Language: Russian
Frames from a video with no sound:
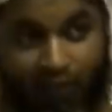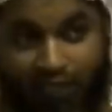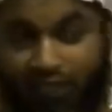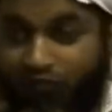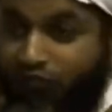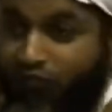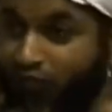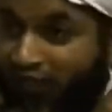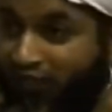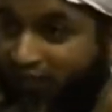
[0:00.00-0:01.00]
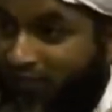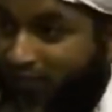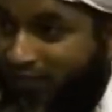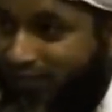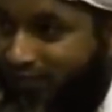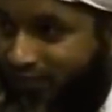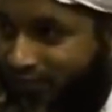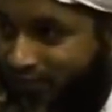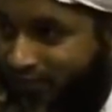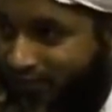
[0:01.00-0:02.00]
Вот у них 45 минут.
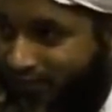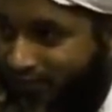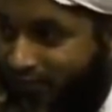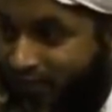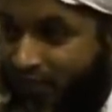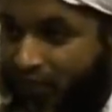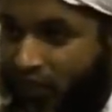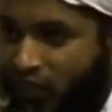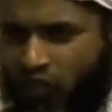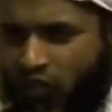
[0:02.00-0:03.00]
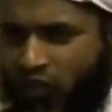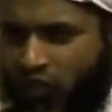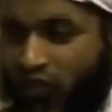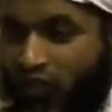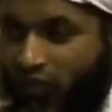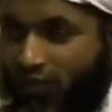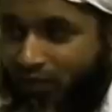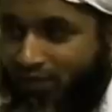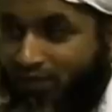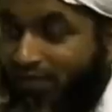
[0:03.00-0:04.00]
Не, все равно
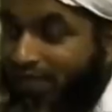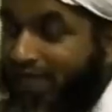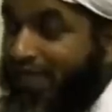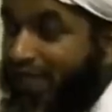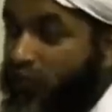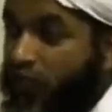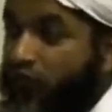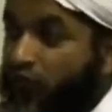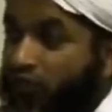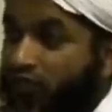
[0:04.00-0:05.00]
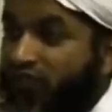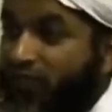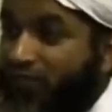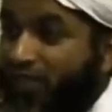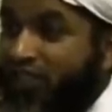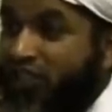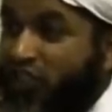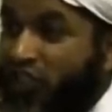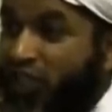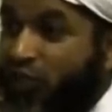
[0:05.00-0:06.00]
долго. А вот там за 45
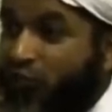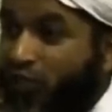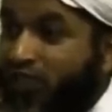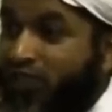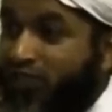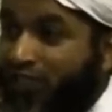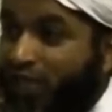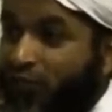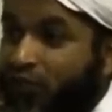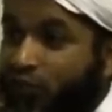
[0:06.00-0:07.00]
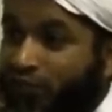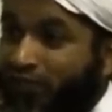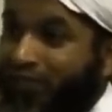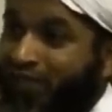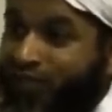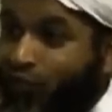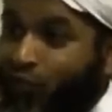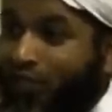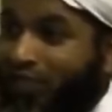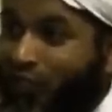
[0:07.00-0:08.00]
минут читают, Рыща Уитер 20
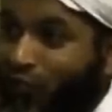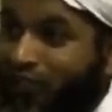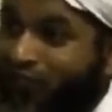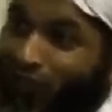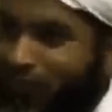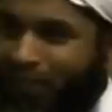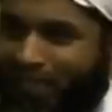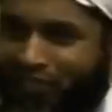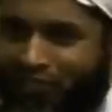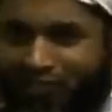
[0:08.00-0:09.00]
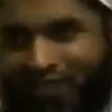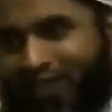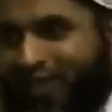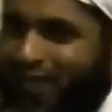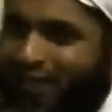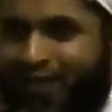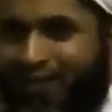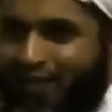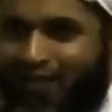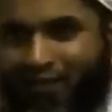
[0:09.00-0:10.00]
ракатов, все включено в одном пакете.
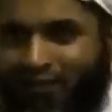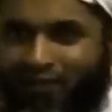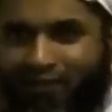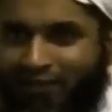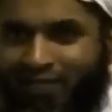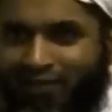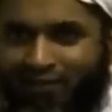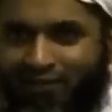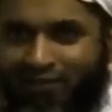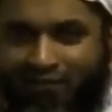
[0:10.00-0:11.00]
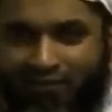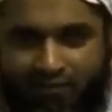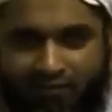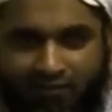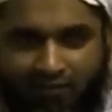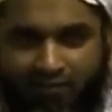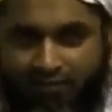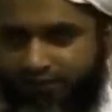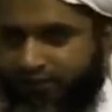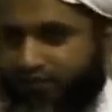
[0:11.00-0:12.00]
Мне туда.
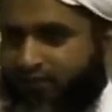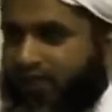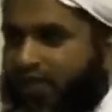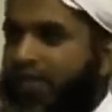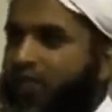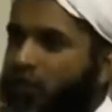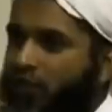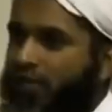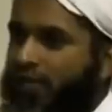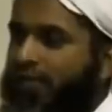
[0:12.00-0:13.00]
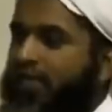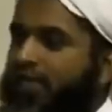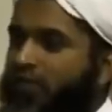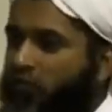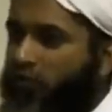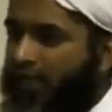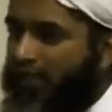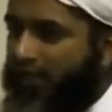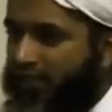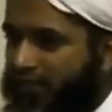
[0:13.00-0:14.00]
Люди идут туда, а там
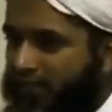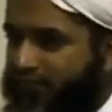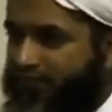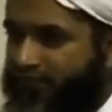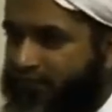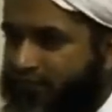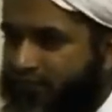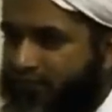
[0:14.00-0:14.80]
Коран вот так читают.